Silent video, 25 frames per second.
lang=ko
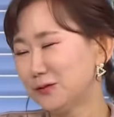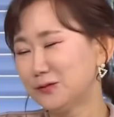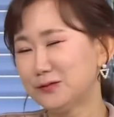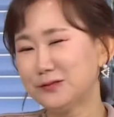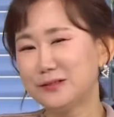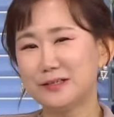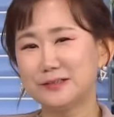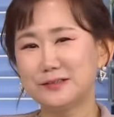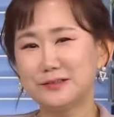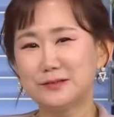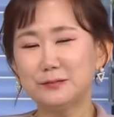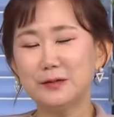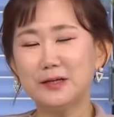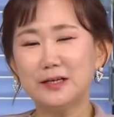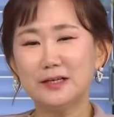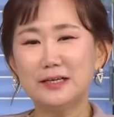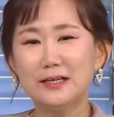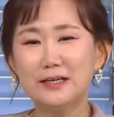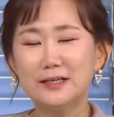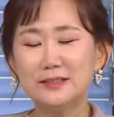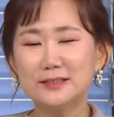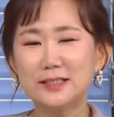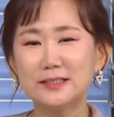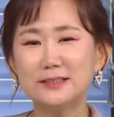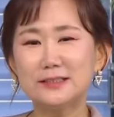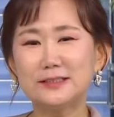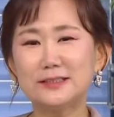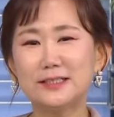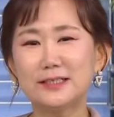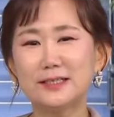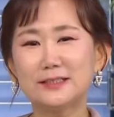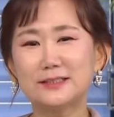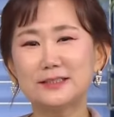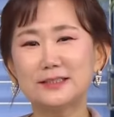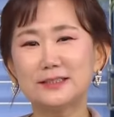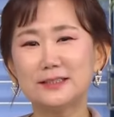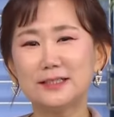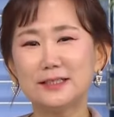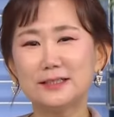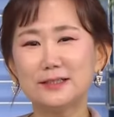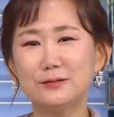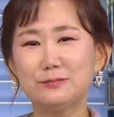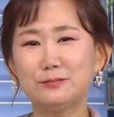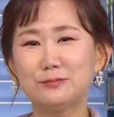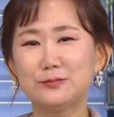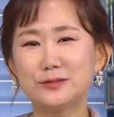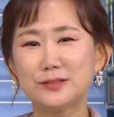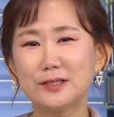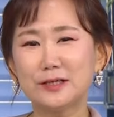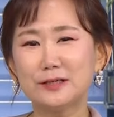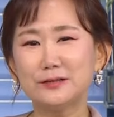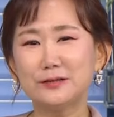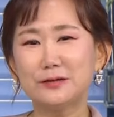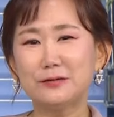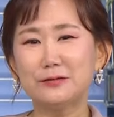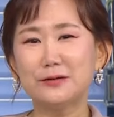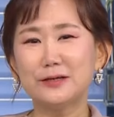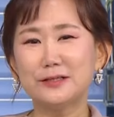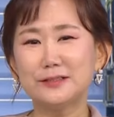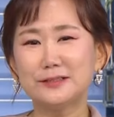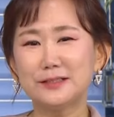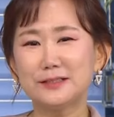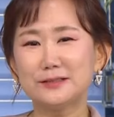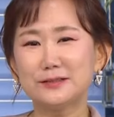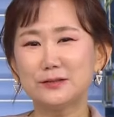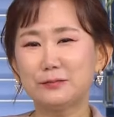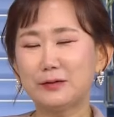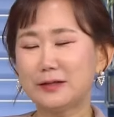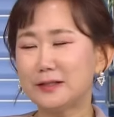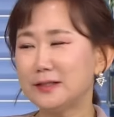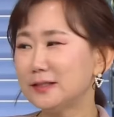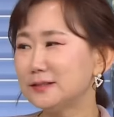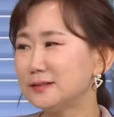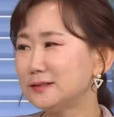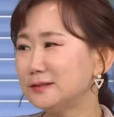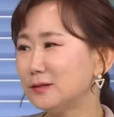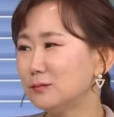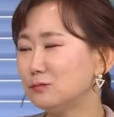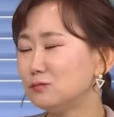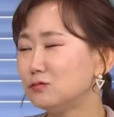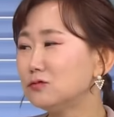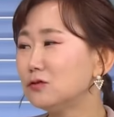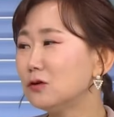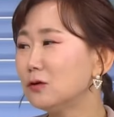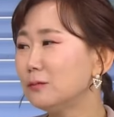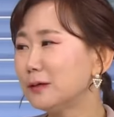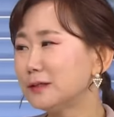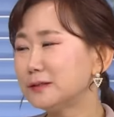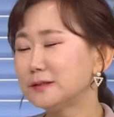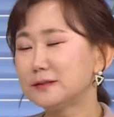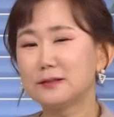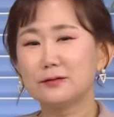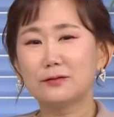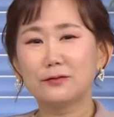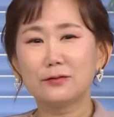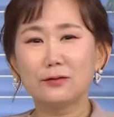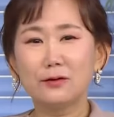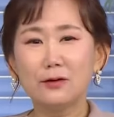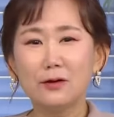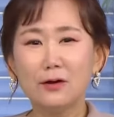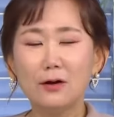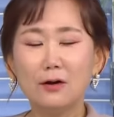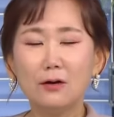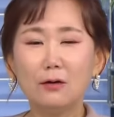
모르겠지만 사실 제가 지난해 부산 영화제에서 만났을 때 물어봤어요.